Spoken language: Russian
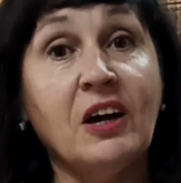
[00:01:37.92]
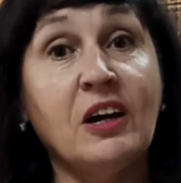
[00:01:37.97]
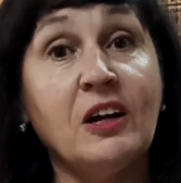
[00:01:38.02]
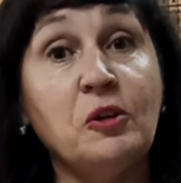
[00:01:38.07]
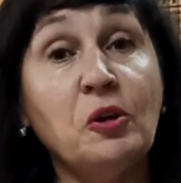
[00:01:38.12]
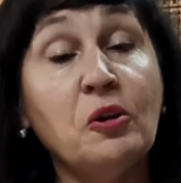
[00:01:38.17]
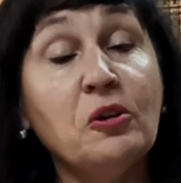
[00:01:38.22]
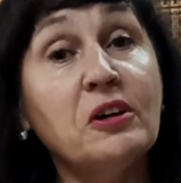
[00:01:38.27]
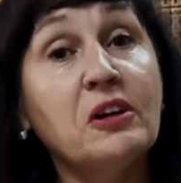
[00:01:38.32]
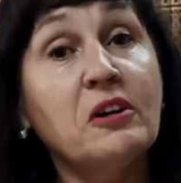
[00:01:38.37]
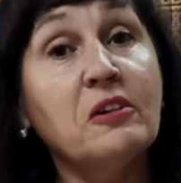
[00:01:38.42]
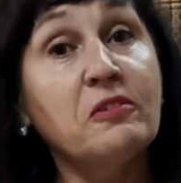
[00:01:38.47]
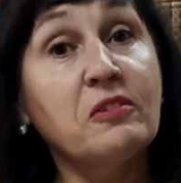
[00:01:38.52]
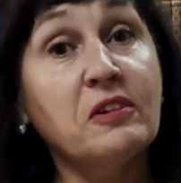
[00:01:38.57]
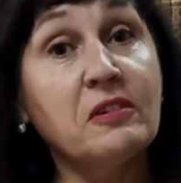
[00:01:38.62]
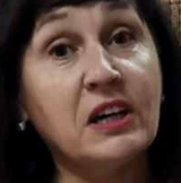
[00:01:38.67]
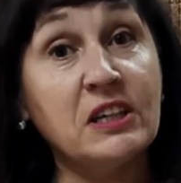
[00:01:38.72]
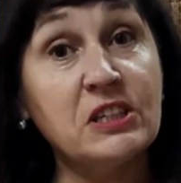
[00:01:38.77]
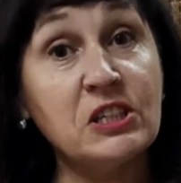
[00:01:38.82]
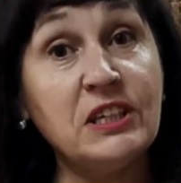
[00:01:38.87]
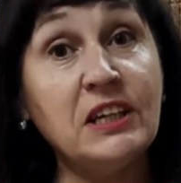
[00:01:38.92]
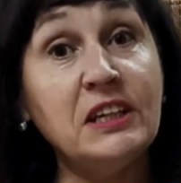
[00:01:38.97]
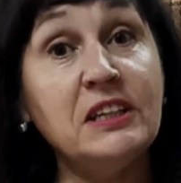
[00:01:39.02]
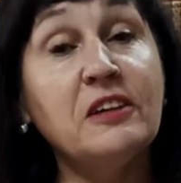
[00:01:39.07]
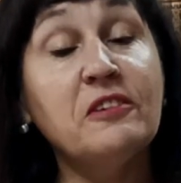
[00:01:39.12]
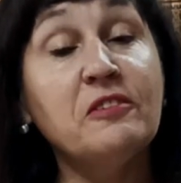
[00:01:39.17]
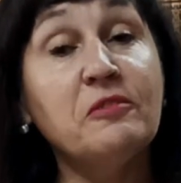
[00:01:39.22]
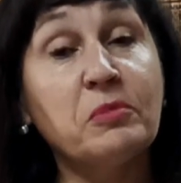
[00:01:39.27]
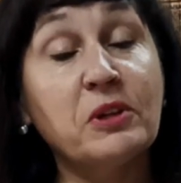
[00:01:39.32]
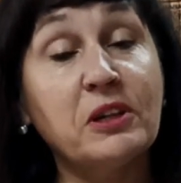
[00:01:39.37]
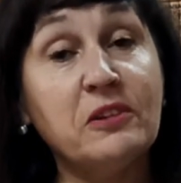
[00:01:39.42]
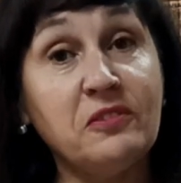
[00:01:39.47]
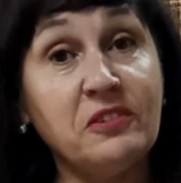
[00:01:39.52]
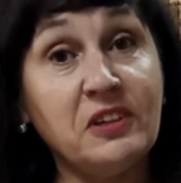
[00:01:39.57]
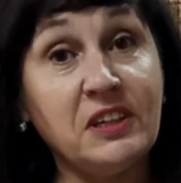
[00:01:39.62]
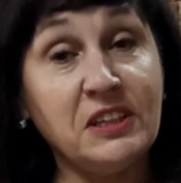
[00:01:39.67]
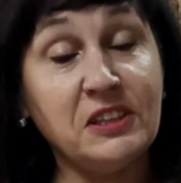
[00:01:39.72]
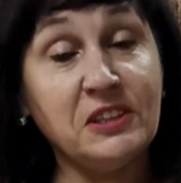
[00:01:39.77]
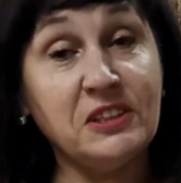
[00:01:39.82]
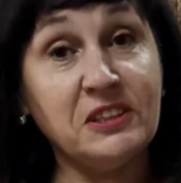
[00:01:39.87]
Легкого вхождения в
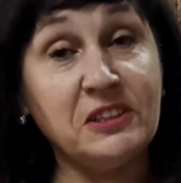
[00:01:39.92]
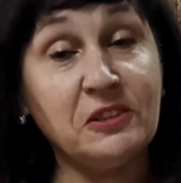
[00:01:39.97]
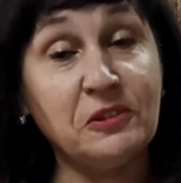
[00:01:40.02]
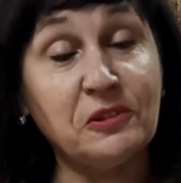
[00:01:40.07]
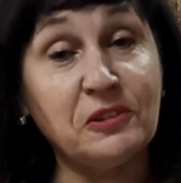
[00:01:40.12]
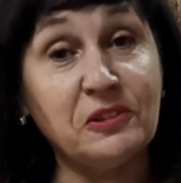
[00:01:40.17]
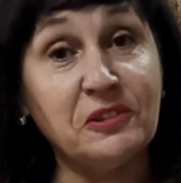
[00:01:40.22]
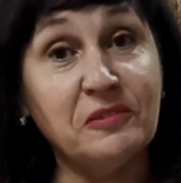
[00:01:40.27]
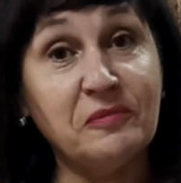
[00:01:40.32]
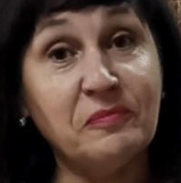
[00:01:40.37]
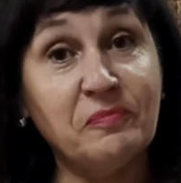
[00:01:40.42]
профессию,